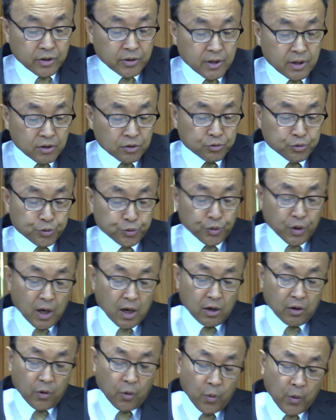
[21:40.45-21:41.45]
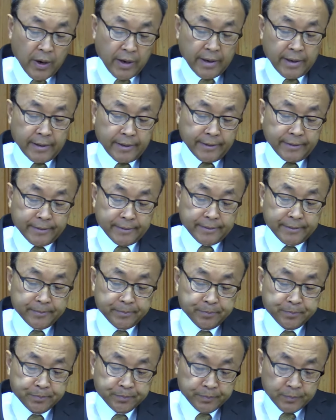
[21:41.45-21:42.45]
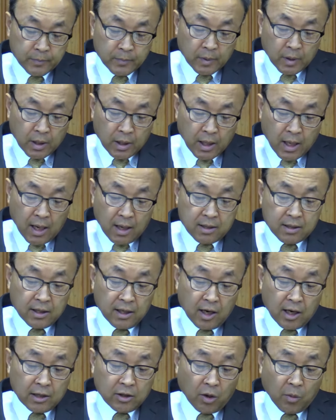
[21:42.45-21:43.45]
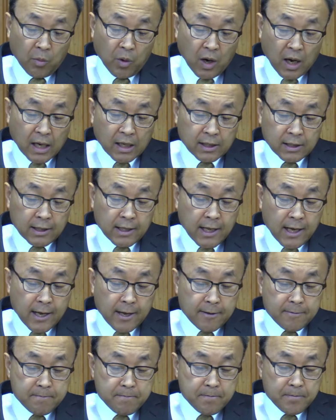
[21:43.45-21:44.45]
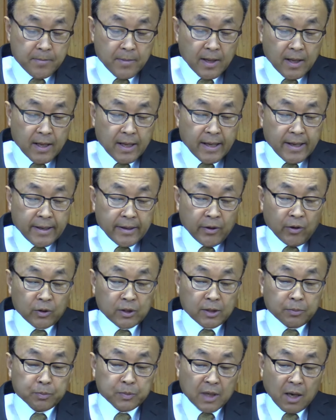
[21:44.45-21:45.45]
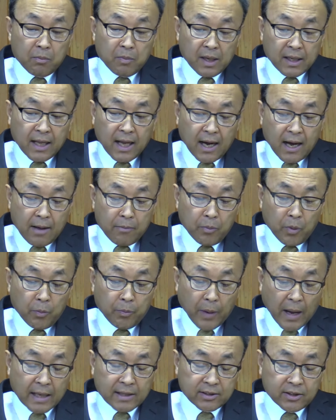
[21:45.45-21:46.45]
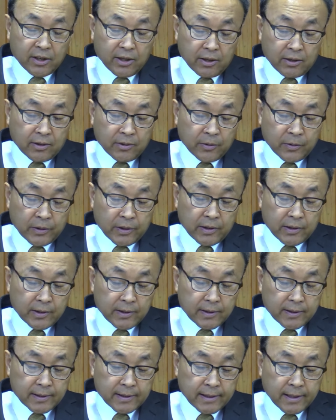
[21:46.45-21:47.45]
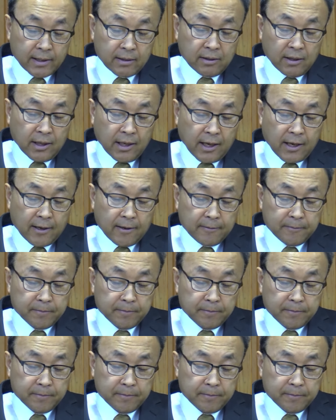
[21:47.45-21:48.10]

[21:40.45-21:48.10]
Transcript: 그래서 중요한 그 외에는 내가 그냥 넘어가는데 요 10장만 내가 한번 봤어요, 오늘. 그랬더니